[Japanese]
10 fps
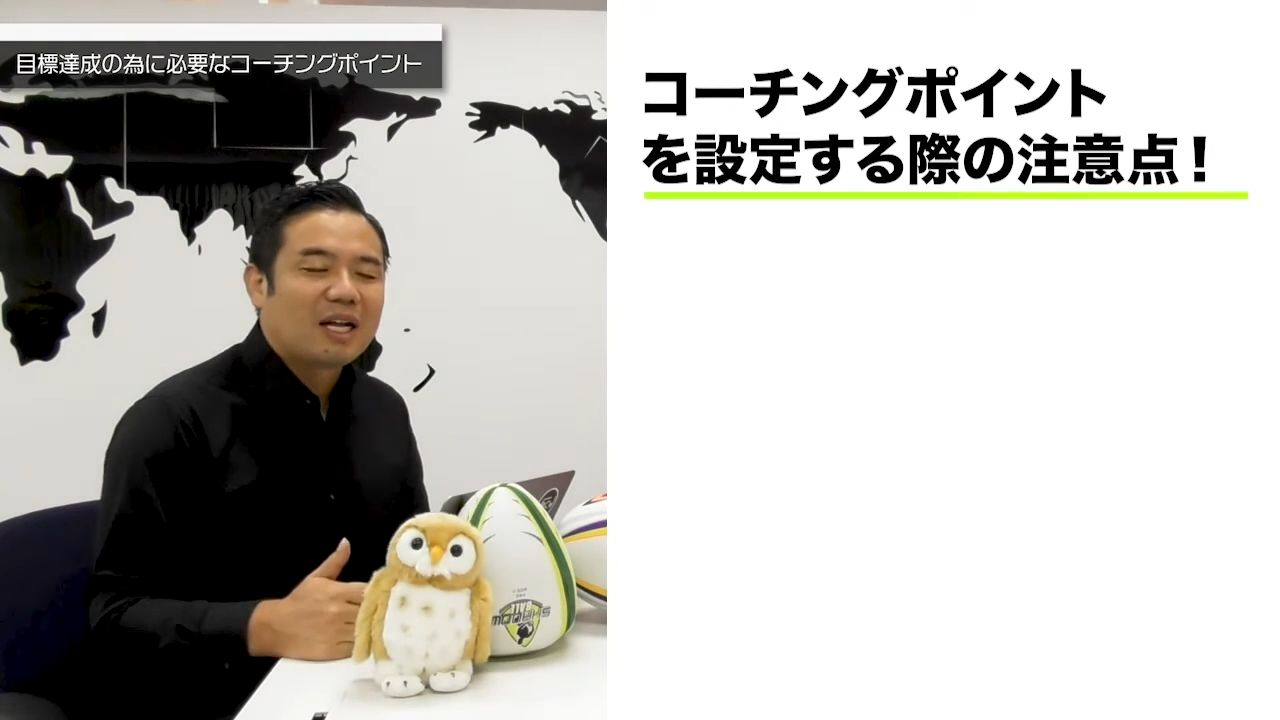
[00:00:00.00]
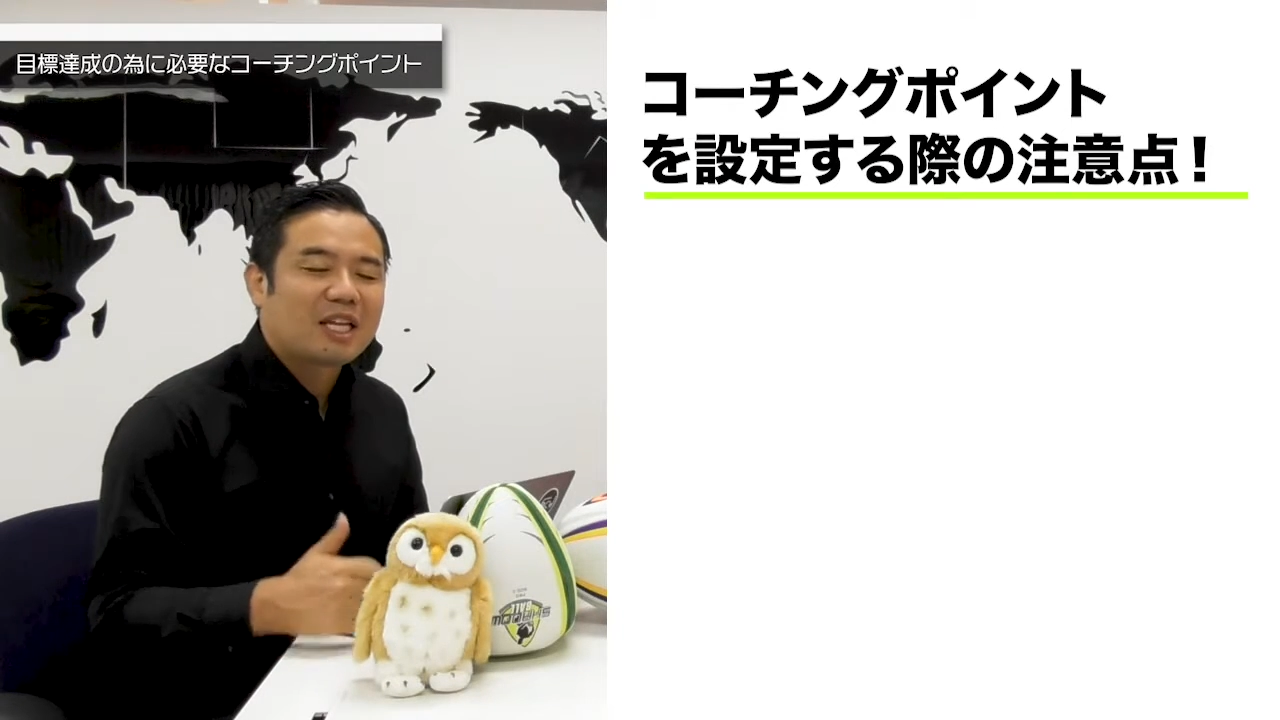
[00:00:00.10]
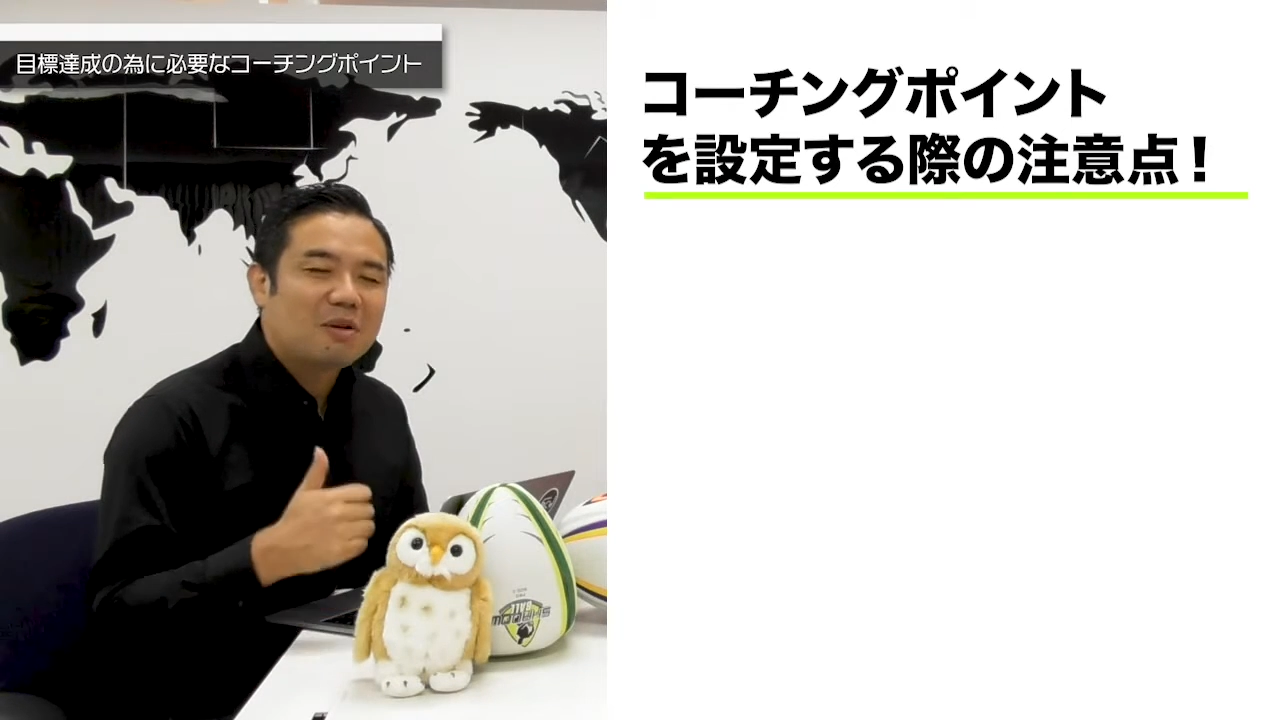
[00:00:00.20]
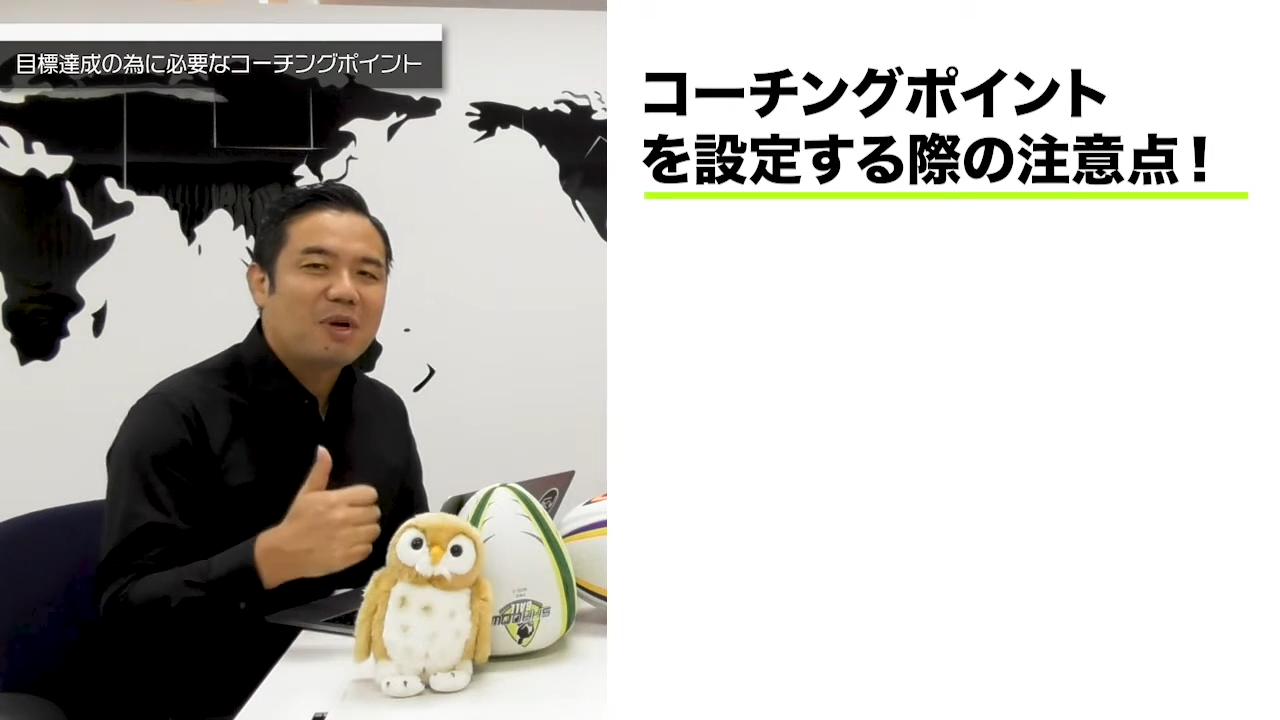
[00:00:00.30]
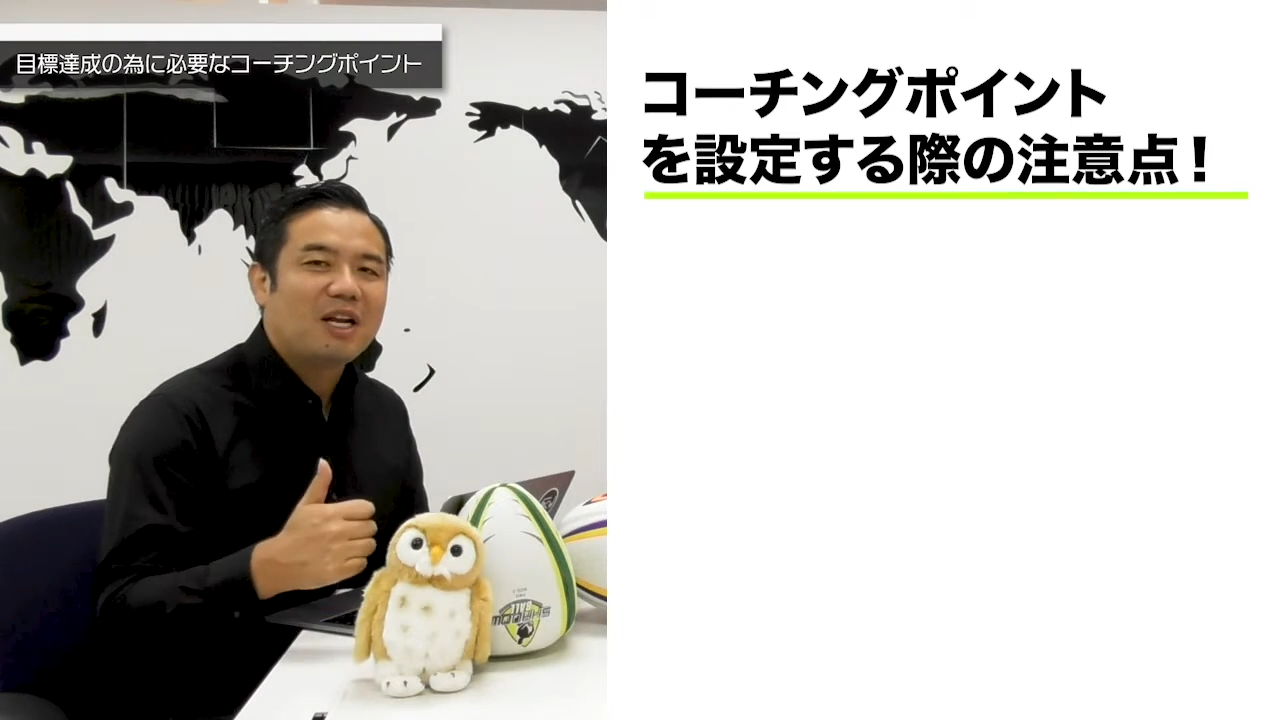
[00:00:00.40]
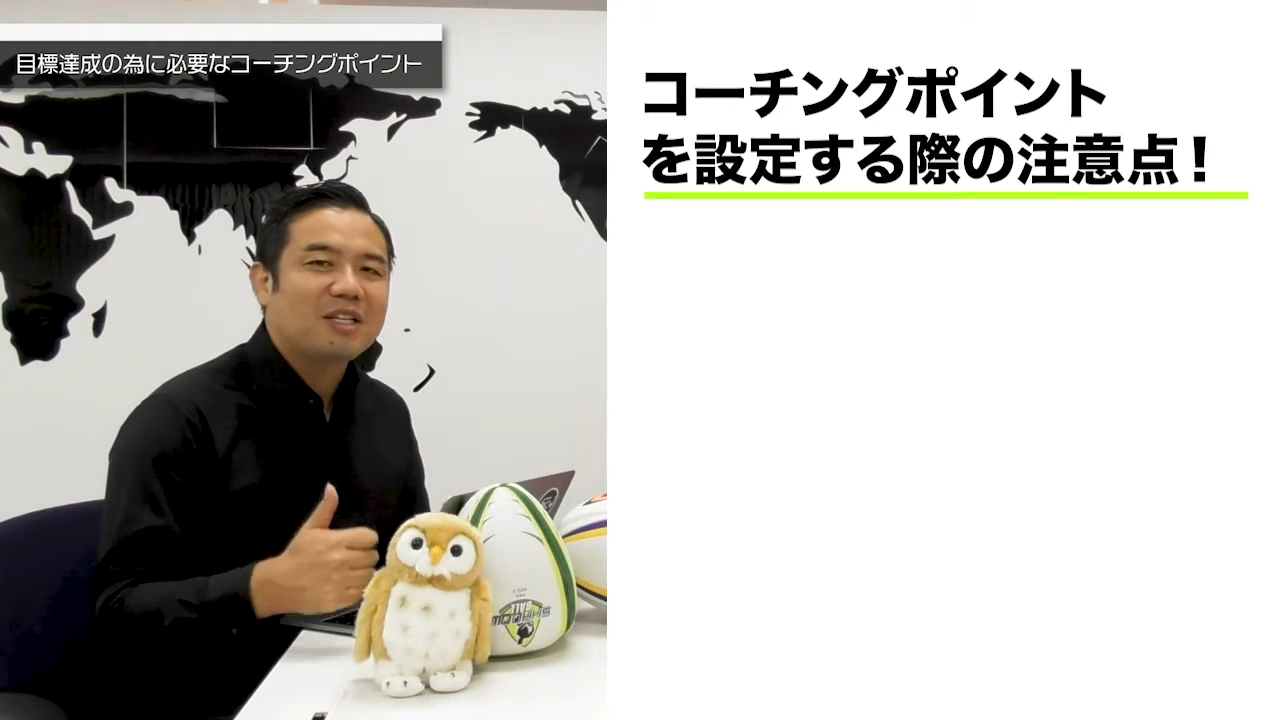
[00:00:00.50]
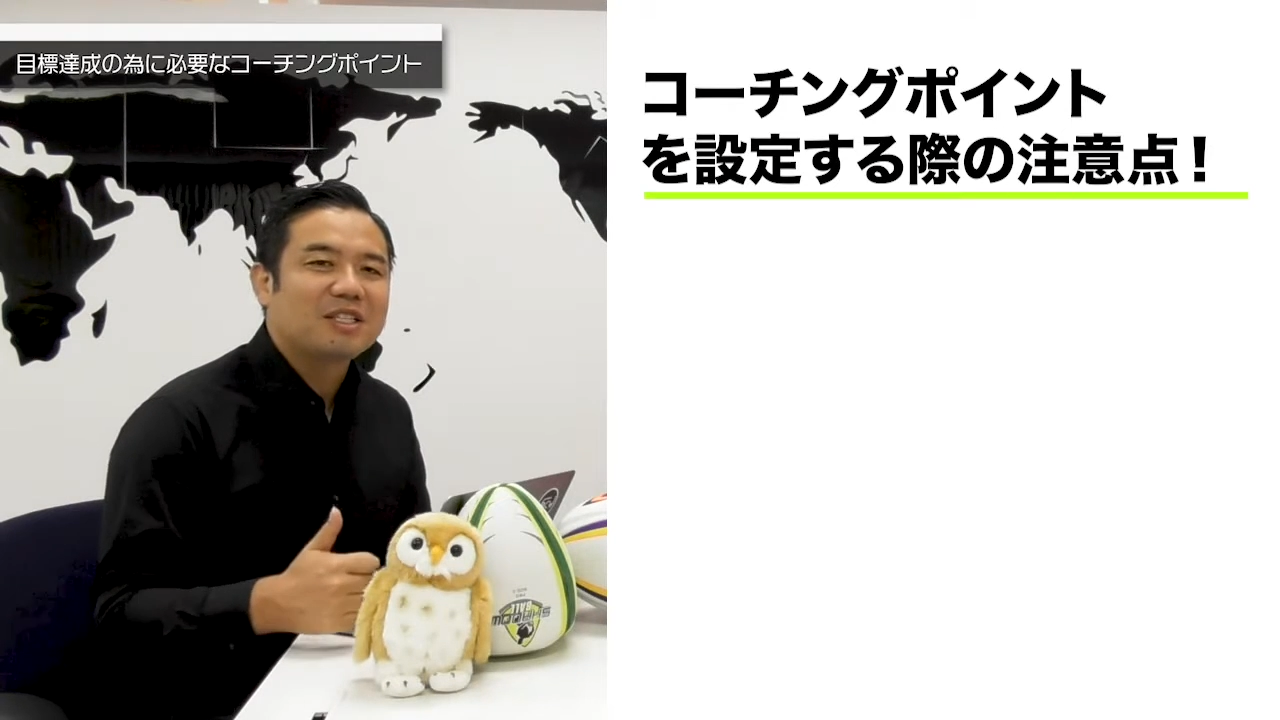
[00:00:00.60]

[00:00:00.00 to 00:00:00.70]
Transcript: 当たり前な